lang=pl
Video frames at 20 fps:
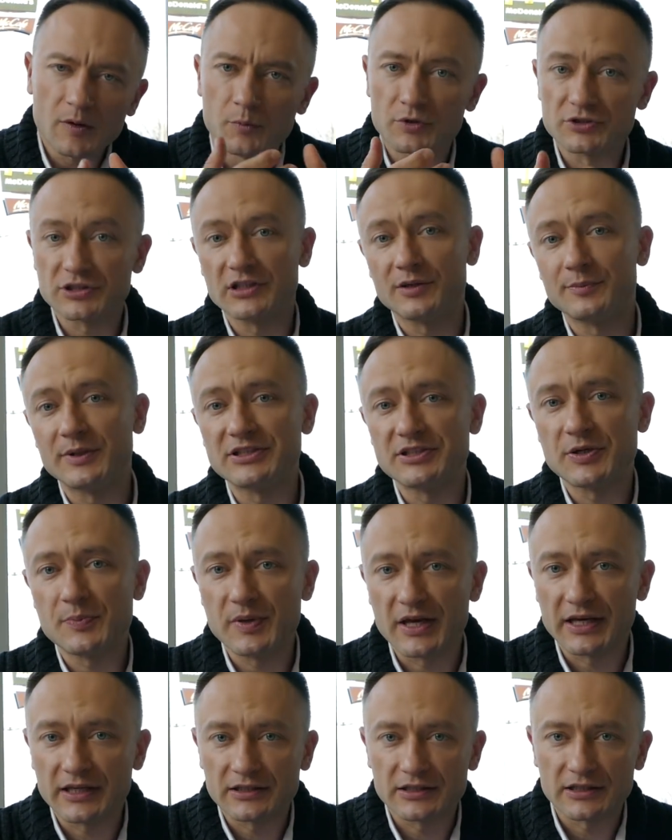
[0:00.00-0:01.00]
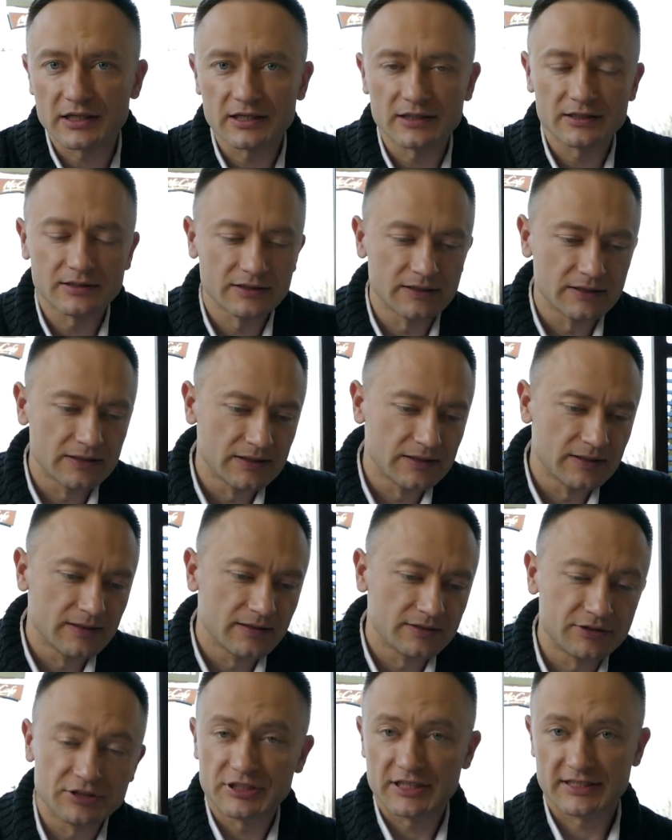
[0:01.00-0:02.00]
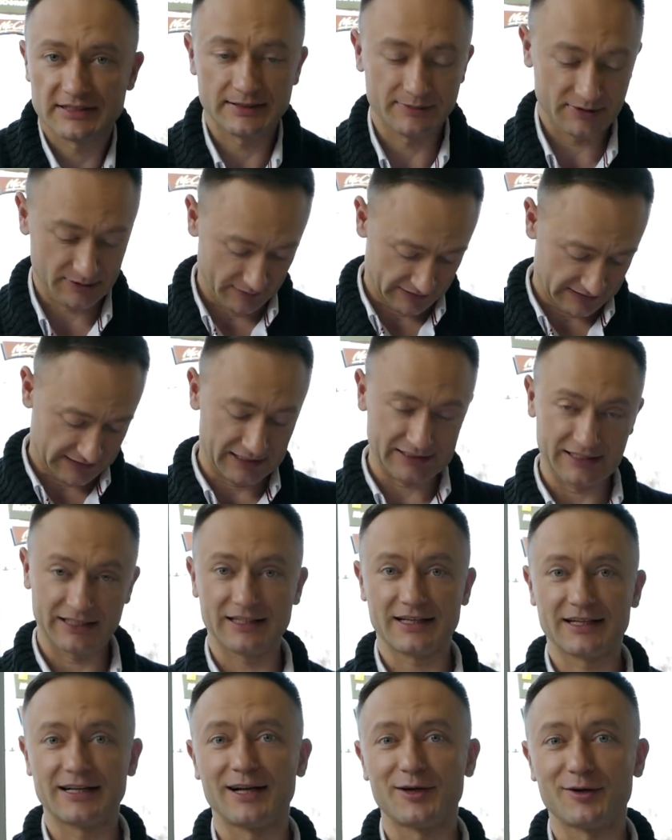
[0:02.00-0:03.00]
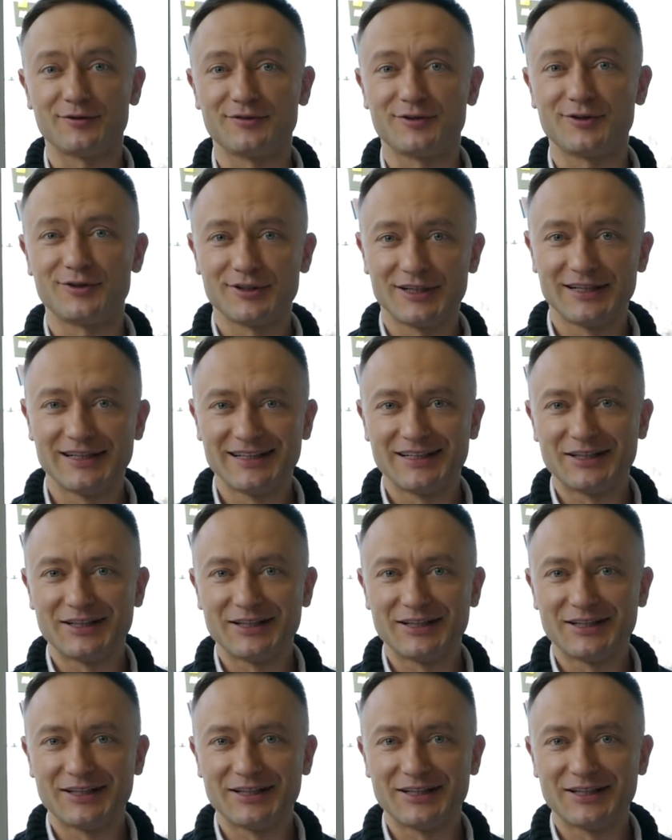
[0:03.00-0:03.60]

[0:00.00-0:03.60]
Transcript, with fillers: Może nie będzie pięknie, dzisiaj jestem specjalnie na galowo,